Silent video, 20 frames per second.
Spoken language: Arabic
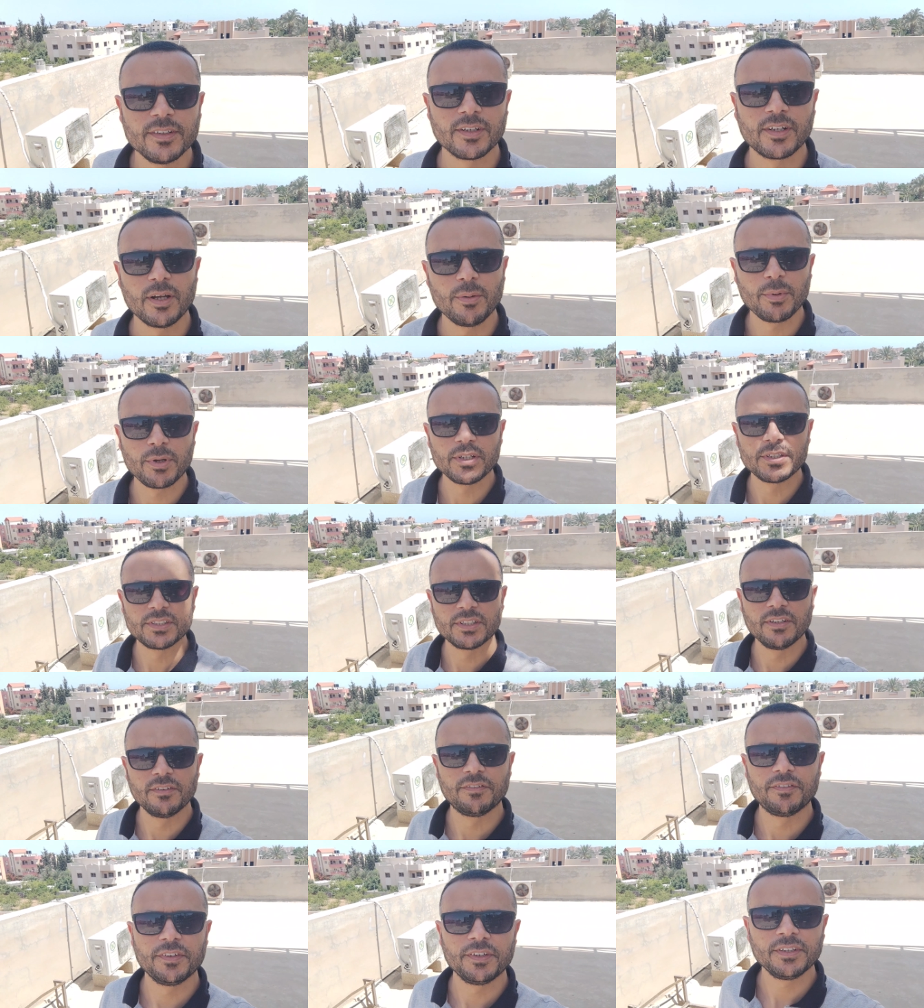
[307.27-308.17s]
الكاميرا
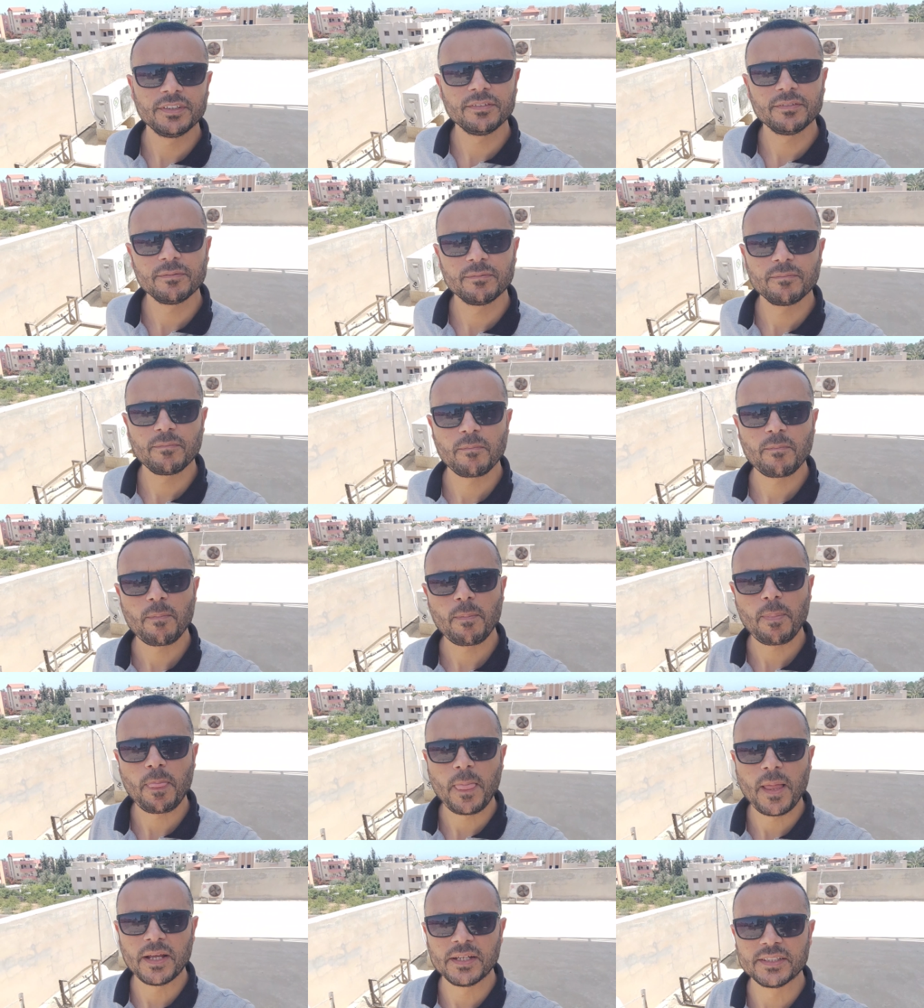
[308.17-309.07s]
السيلفي
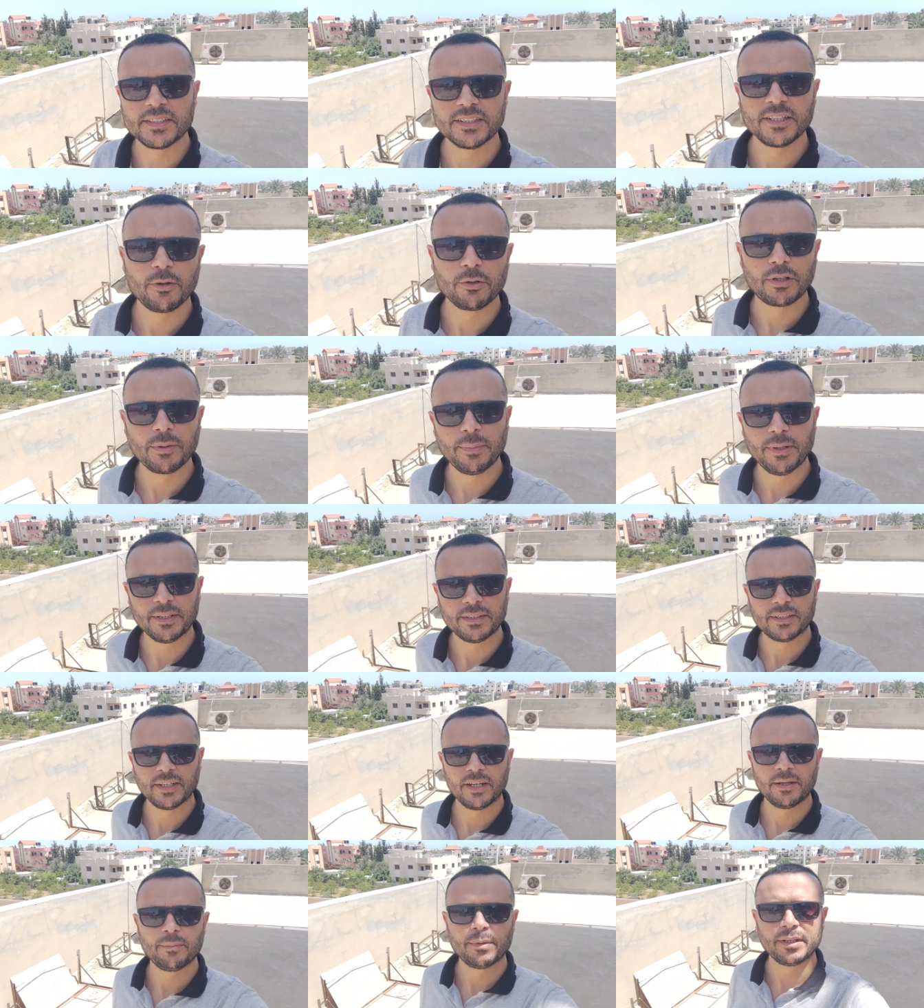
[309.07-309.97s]
هاي الزاوية
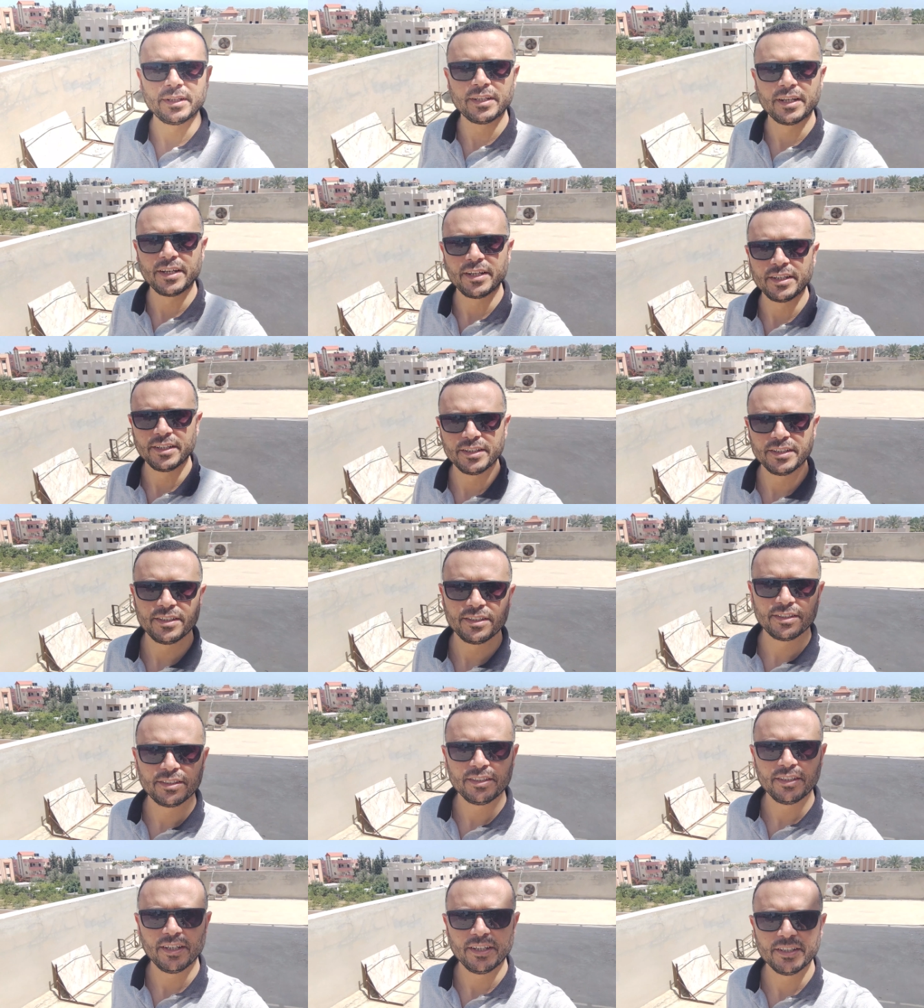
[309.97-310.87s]
تبعتها انا مادد هيني
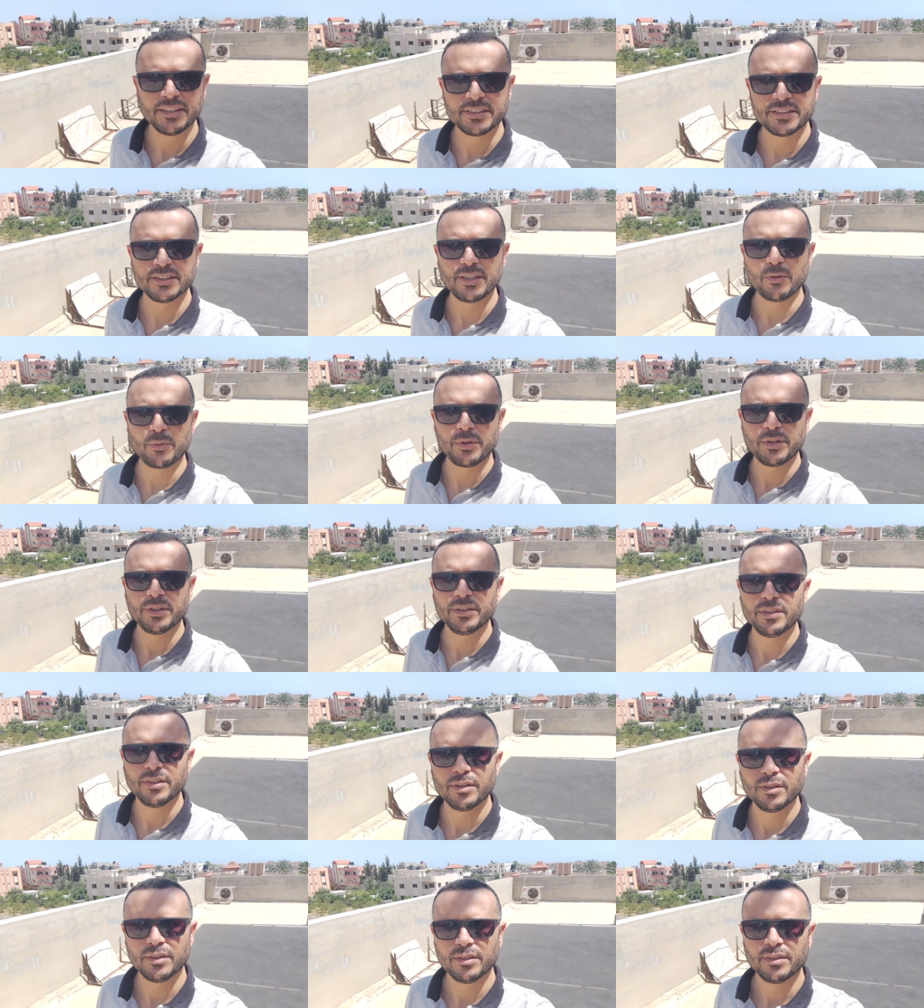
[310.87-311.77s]
ايدي يعني الزاوية
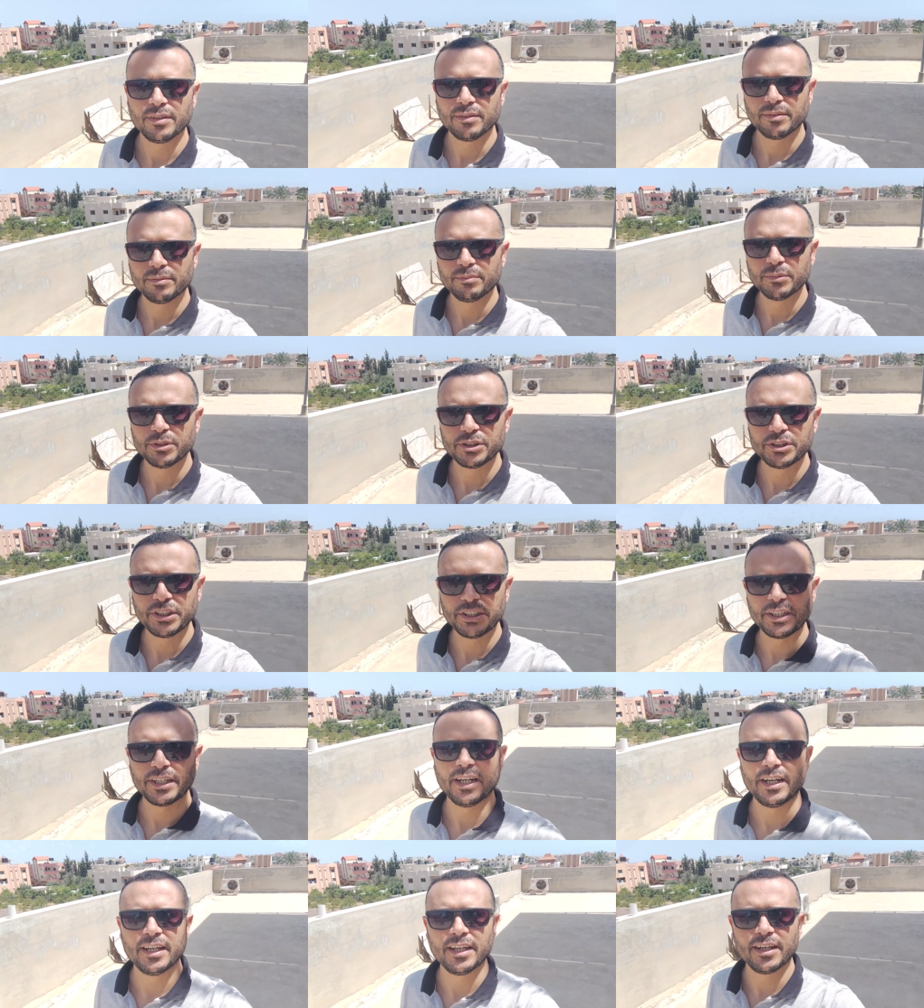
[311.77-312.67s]
مش
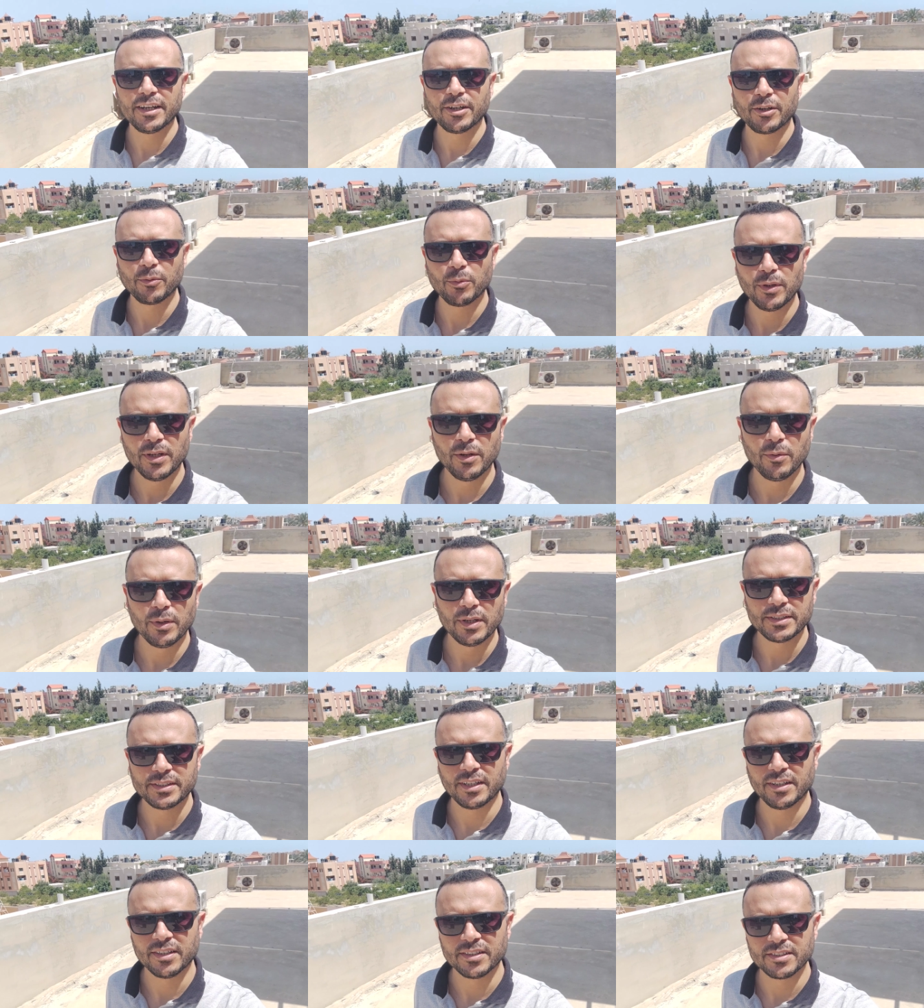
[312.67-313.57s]
ضيقة على الاخر ولا
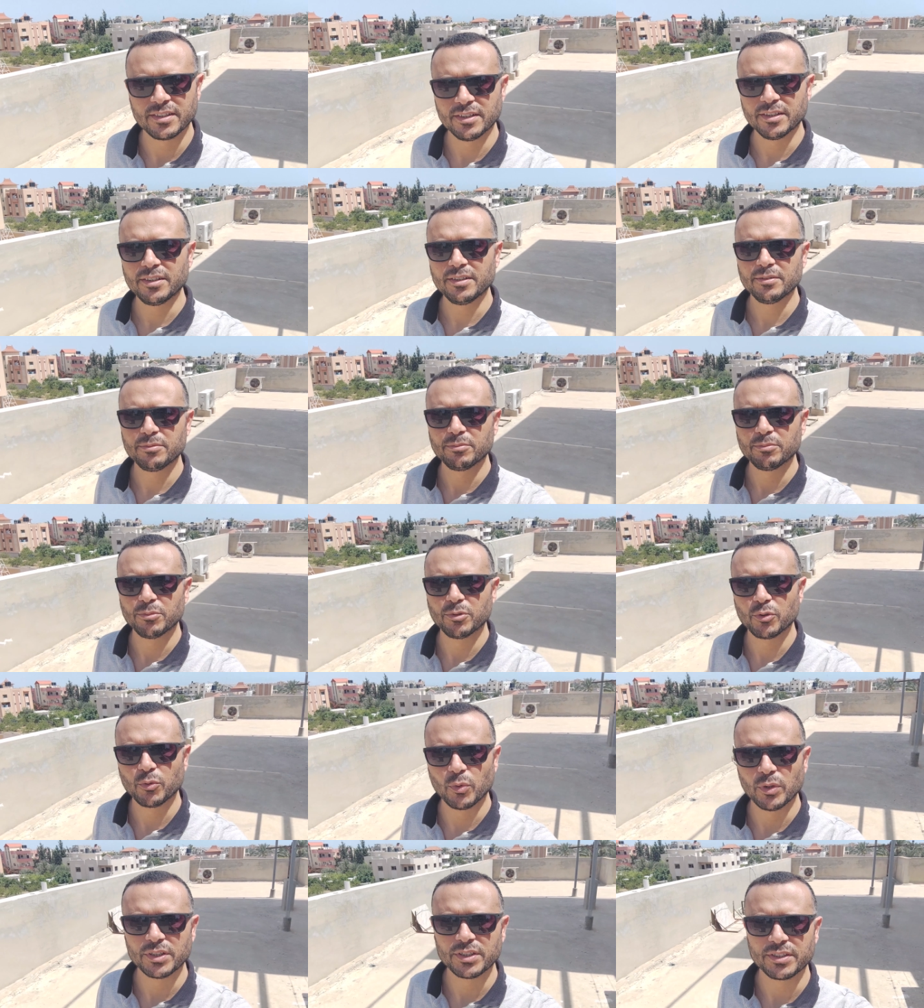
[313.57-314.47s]
واسعة اصلا
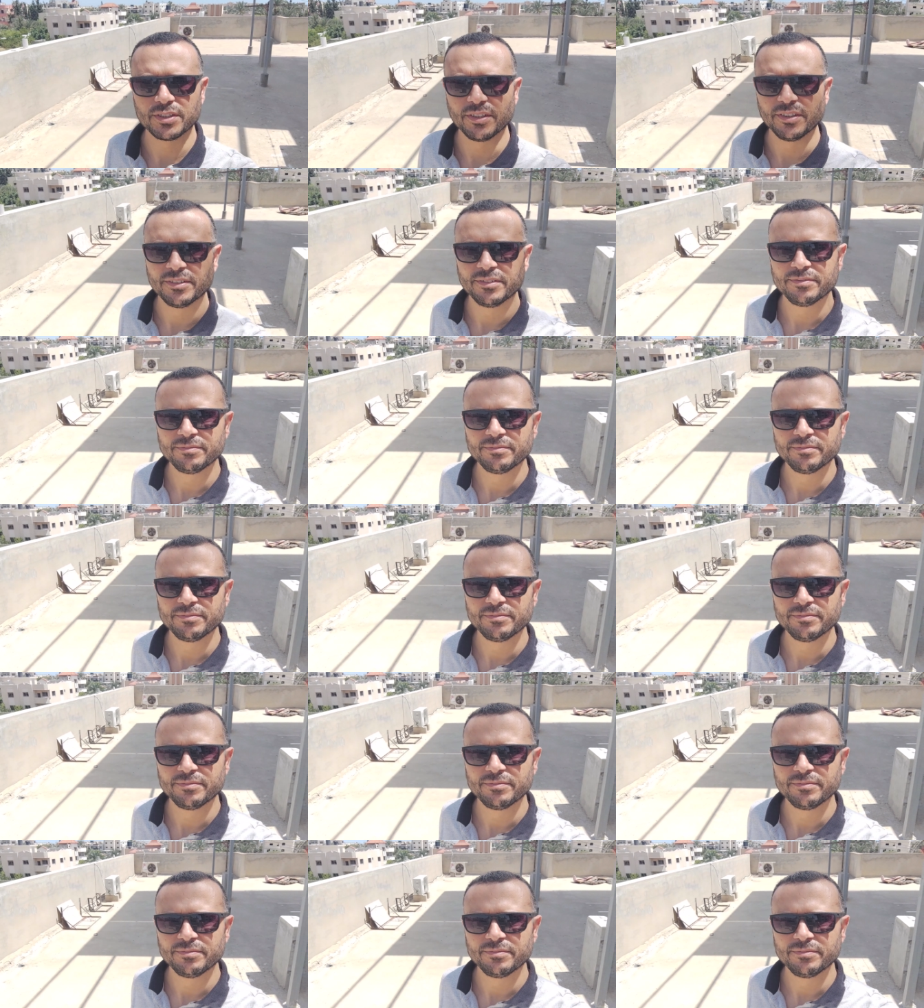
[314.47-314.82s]
متوسطة